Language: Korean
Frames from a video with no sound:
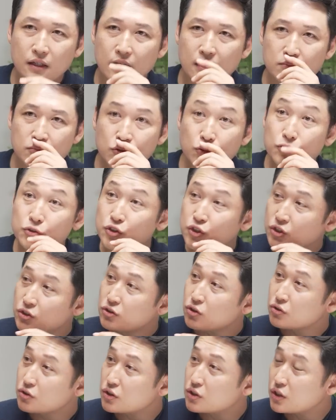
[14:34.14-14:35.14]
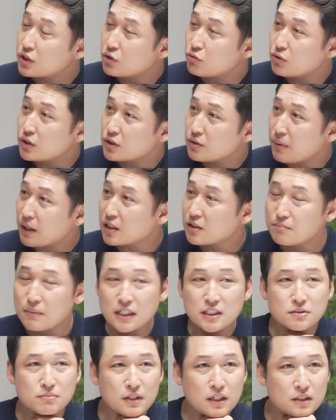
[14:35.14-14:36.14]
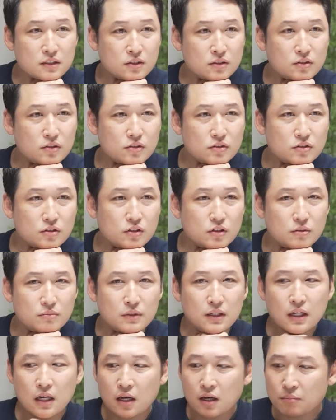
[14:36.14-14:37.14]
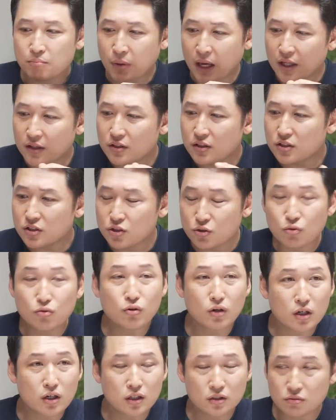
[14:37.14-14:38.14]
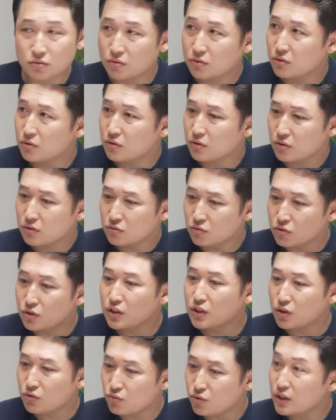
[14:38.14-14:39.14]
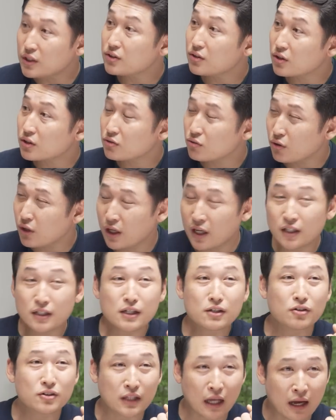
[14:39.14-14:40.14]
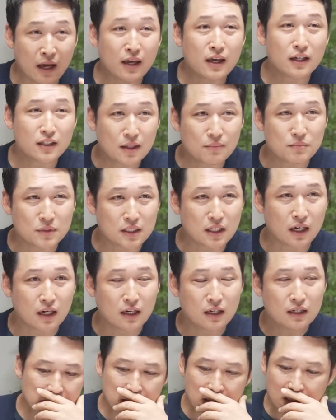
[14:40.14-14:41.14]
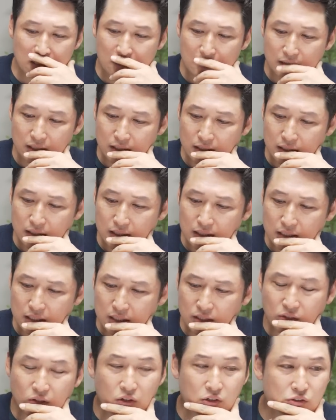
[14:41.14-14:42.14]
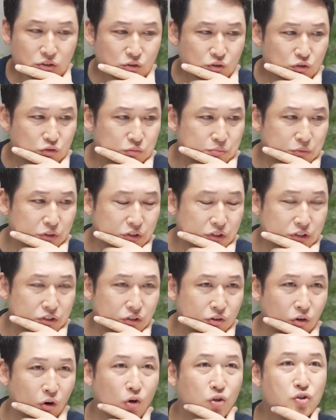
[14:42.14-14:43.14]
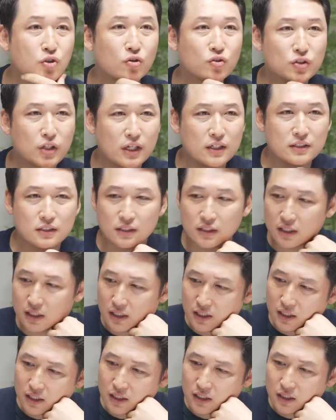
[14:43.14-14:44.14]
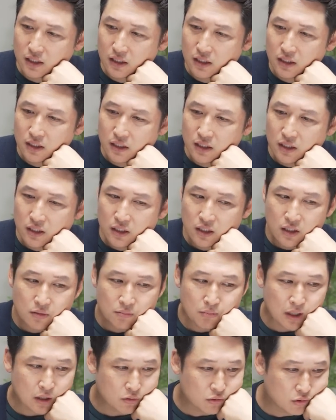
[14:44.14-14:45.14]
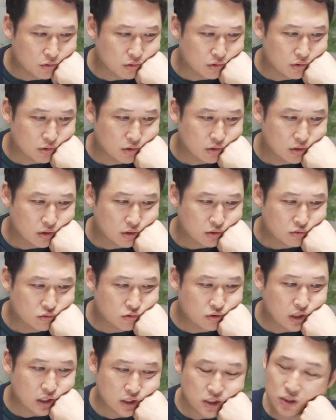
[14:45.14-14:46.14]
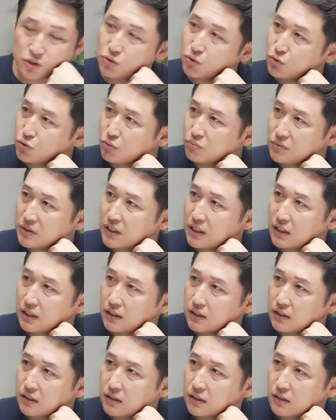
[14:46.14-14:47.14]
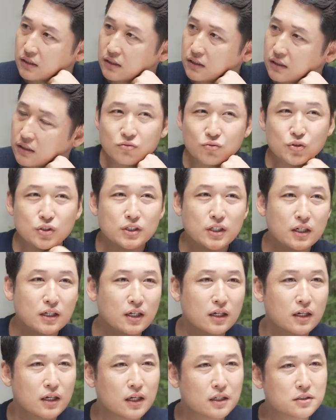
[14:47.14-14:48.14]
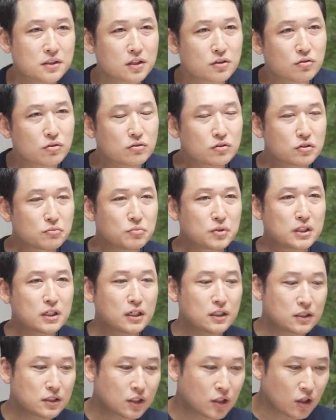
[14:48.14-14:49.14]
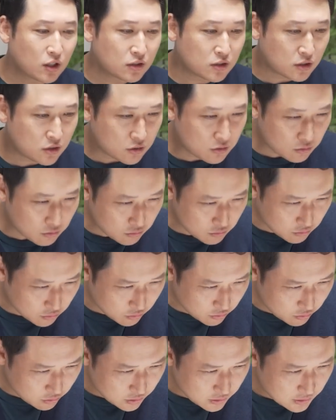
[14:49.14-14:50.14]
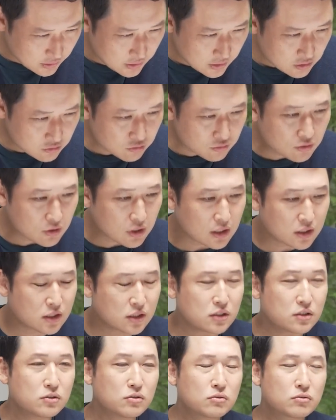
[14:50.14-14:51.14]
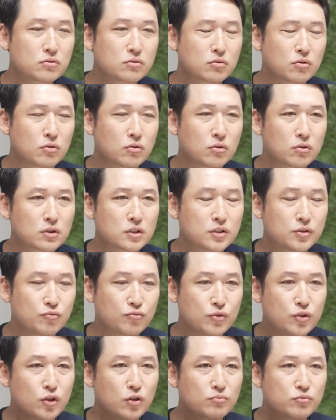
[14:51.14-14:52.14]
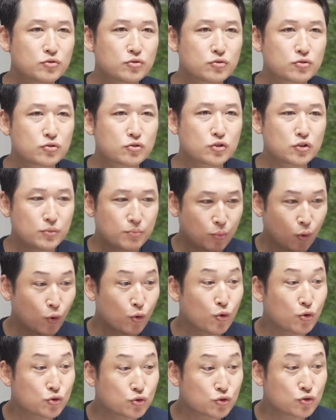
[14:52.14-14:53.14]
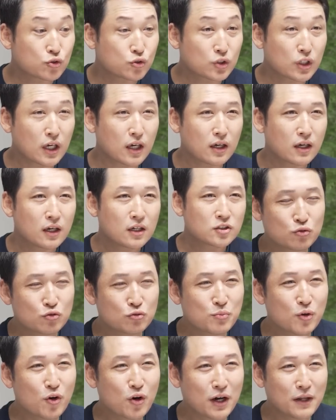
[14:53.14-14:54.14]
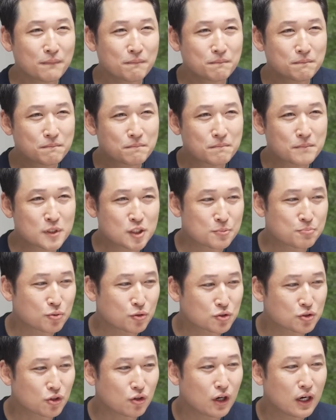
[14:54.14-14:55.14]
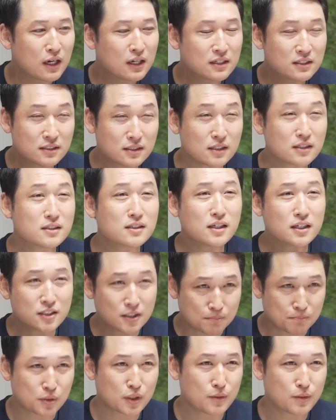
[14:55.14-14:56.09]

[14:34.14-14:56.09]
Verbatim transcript: 네, 물론 진정시키기 위해서 방금 말씀하셨던 네, 것처럼 밴디지 효과라도 네. 누리기 위해서라도 해야 될 건 다 해야 됩니다. 네. 근데 이런 국면에서 걱정되는 게 네. 바로 국가 신용도입니다. 네. 우리나라의 채권 금리가 이렇게 치솟고 음. 국가 신용도 그 위험 수준을 보여주는 게 유명한 지표죠. CDS